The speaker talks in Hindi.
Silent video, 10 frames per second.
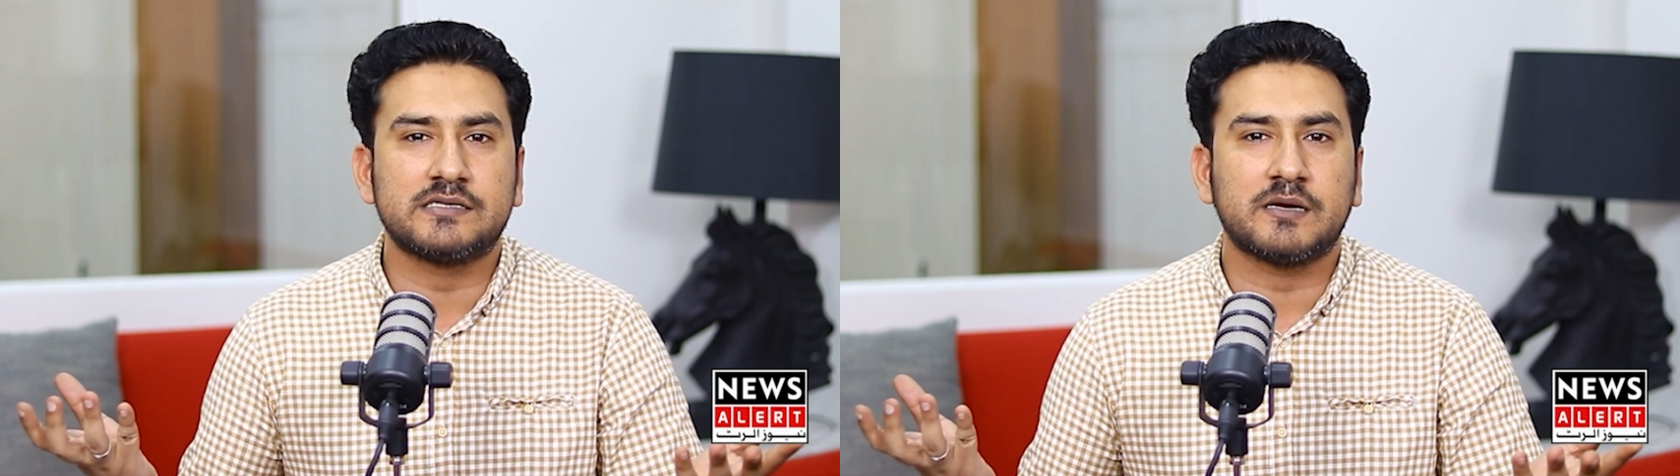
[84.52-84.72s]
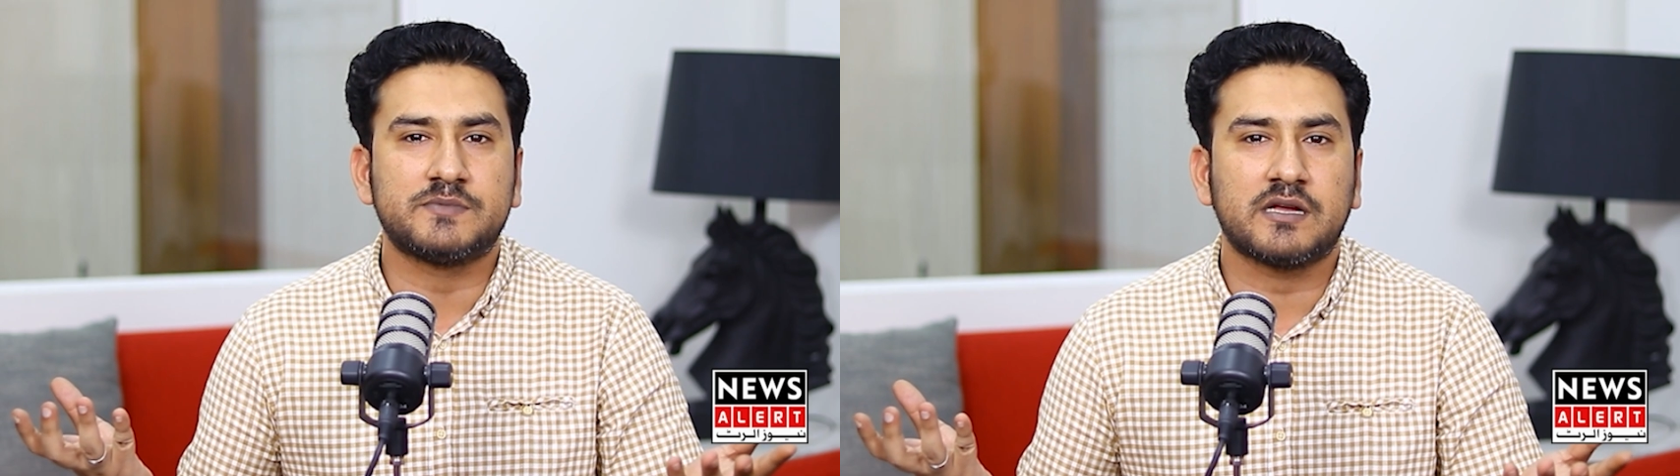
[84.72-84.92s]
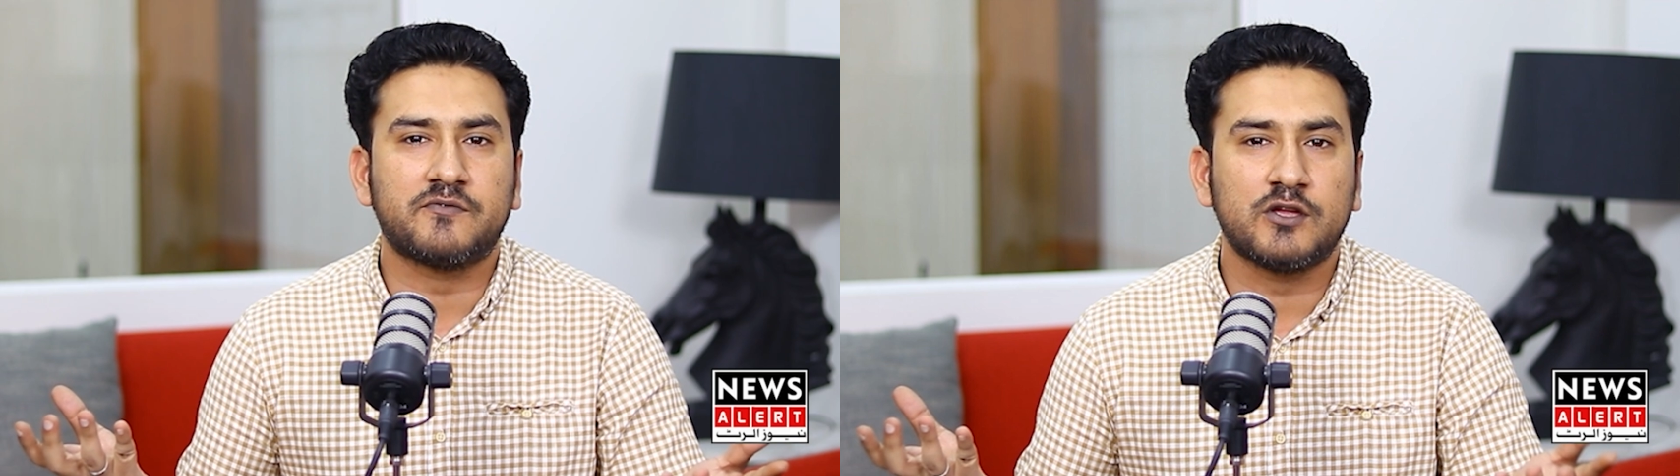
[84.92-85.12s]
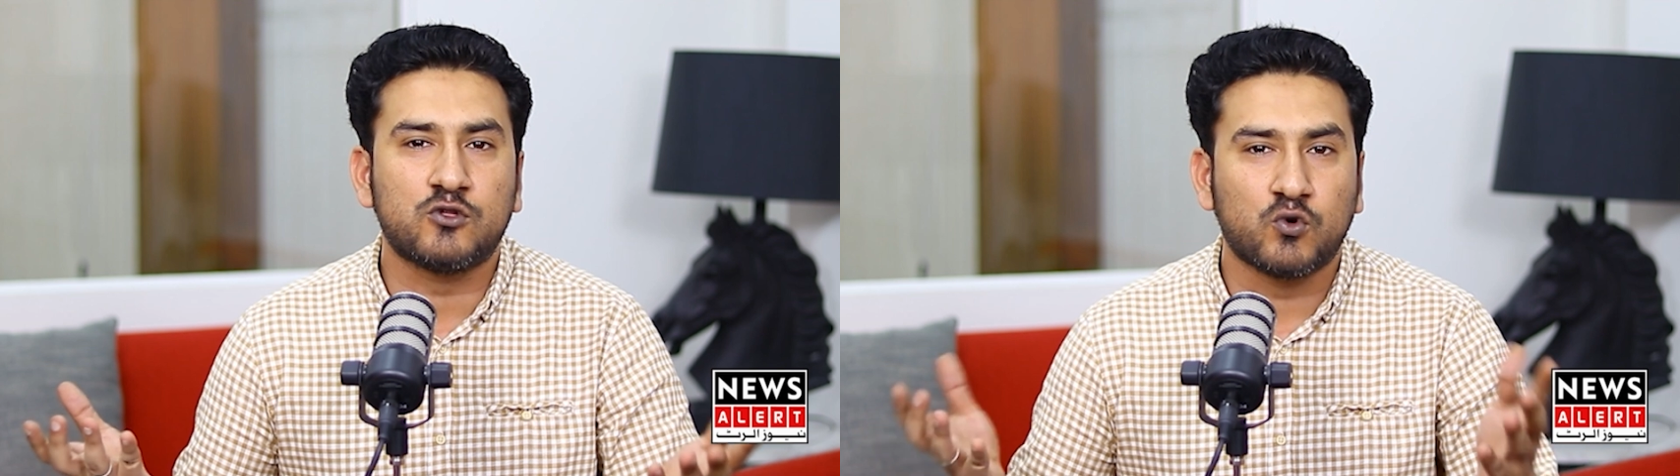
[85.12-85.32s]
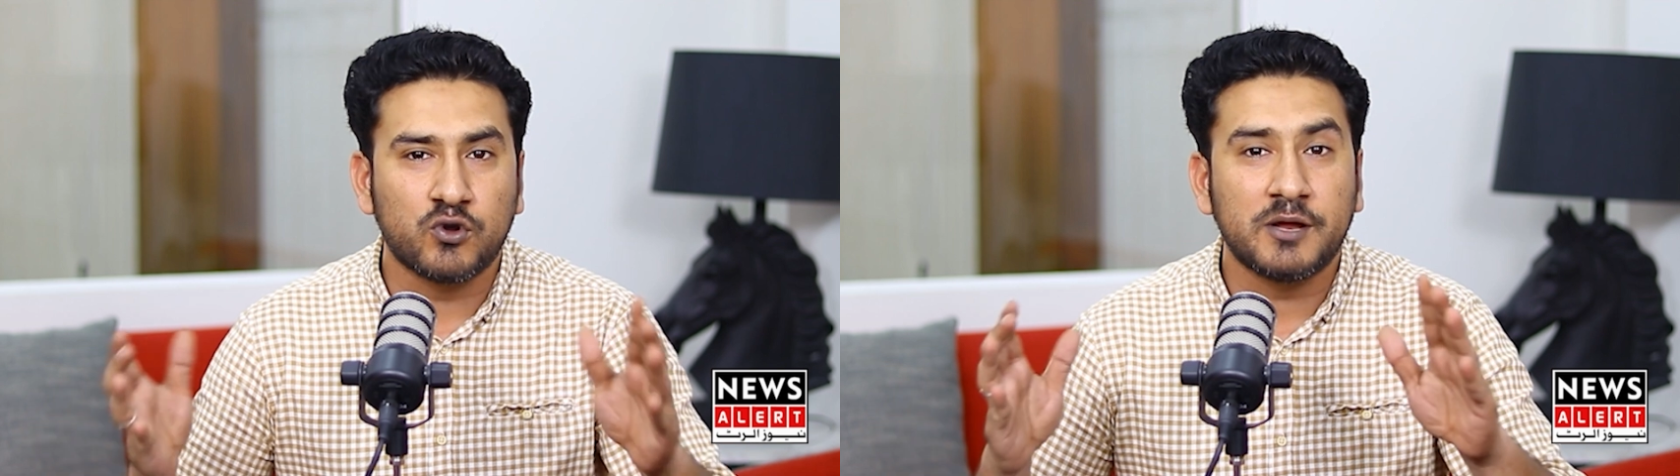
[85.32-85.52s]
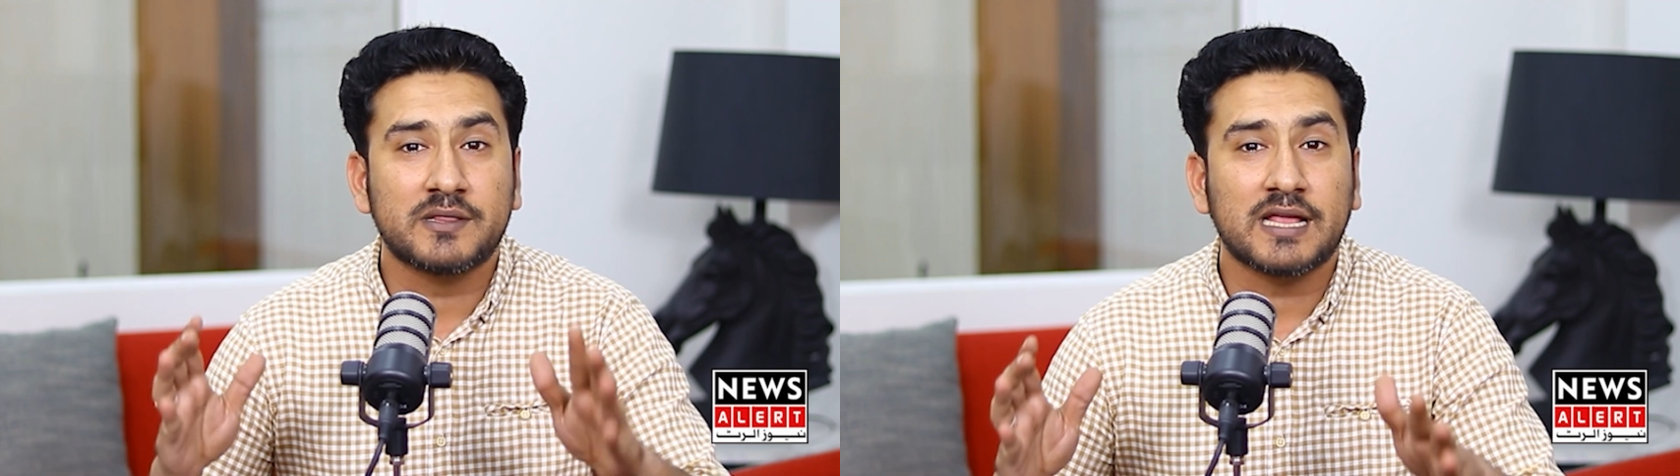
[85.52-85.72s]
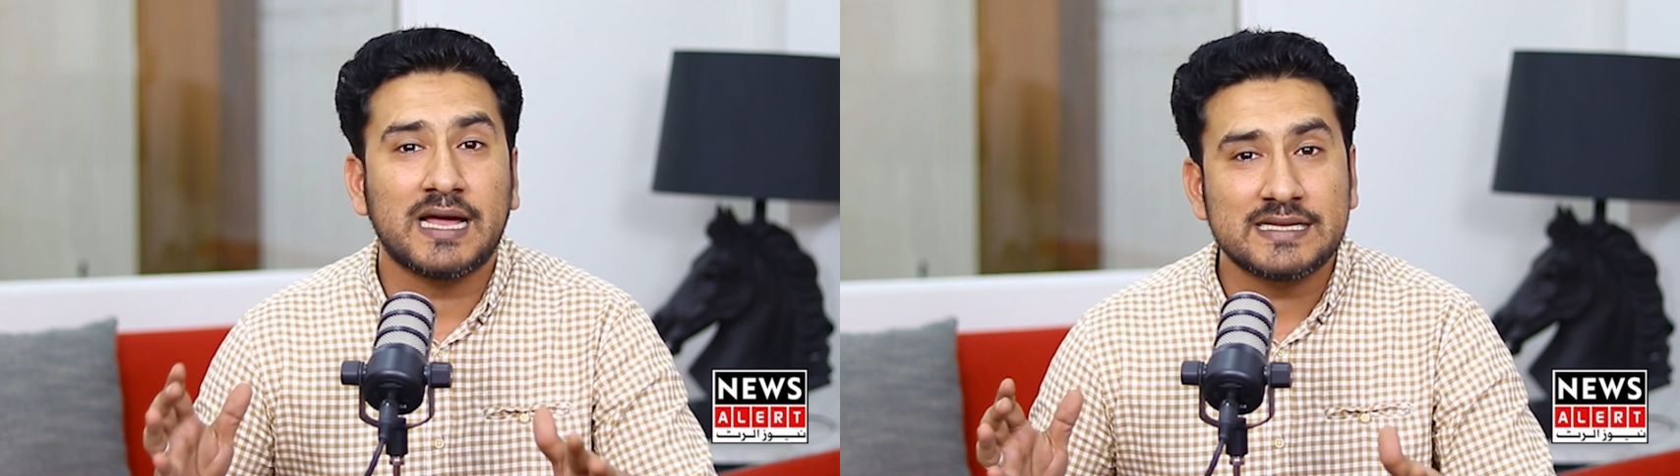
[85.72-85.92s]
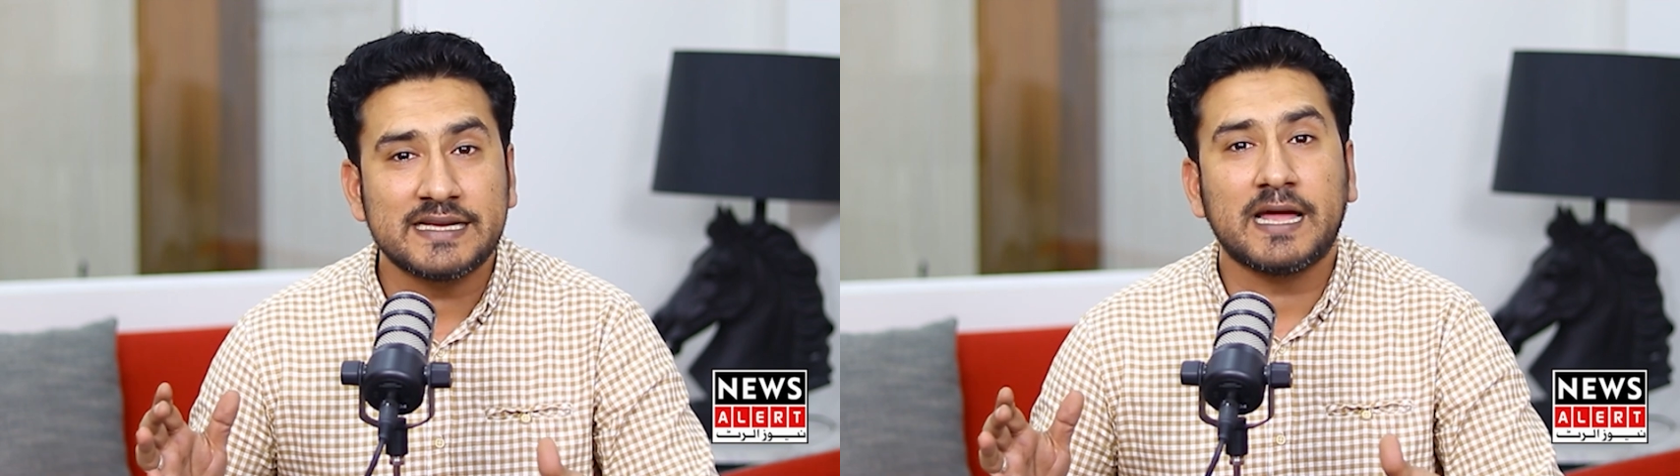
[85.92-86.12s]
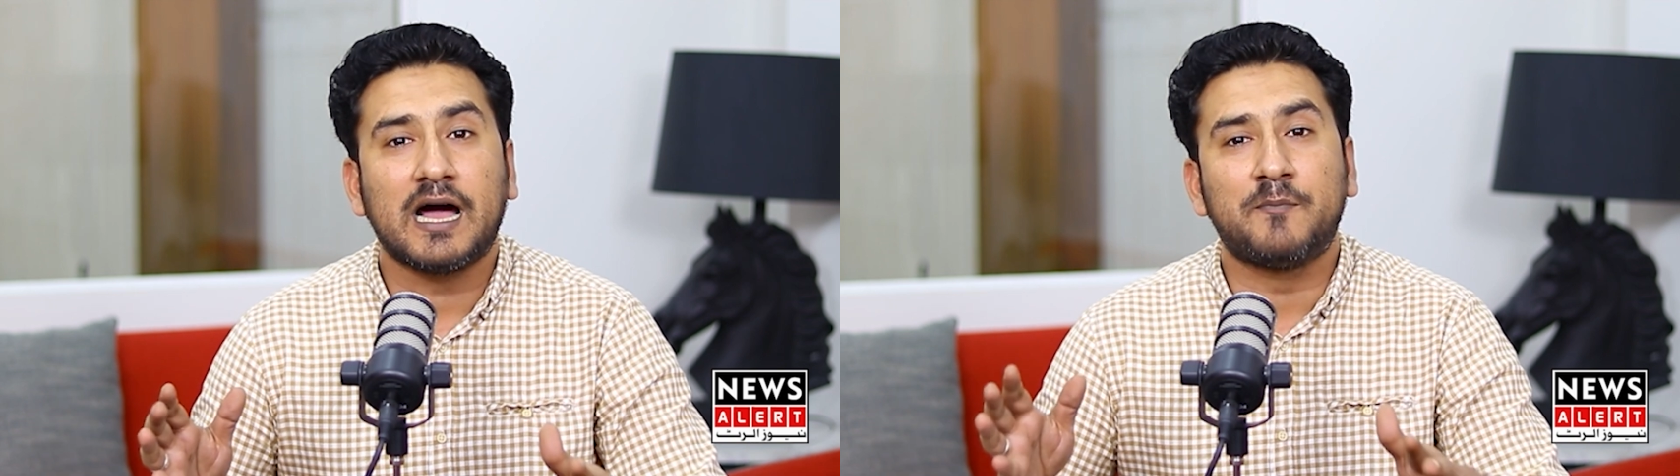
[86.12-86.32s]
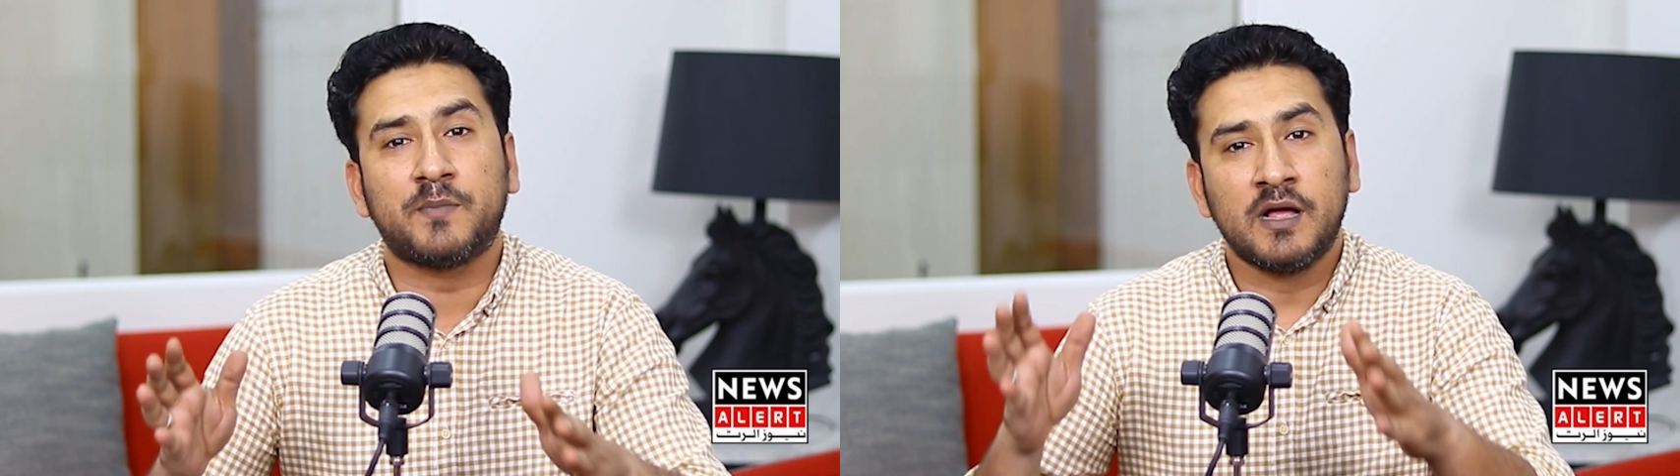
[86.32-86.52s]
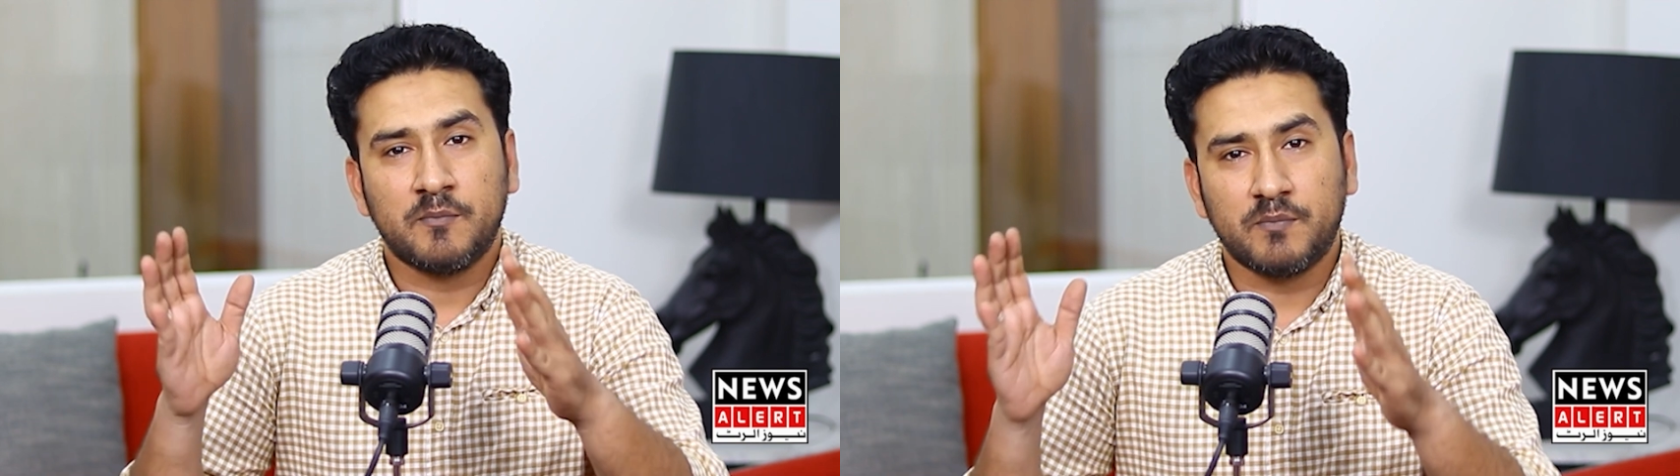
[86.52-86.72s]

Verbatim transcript: चीज़ ऑब्जर्व की तो उन्होंने बताया जी कि आप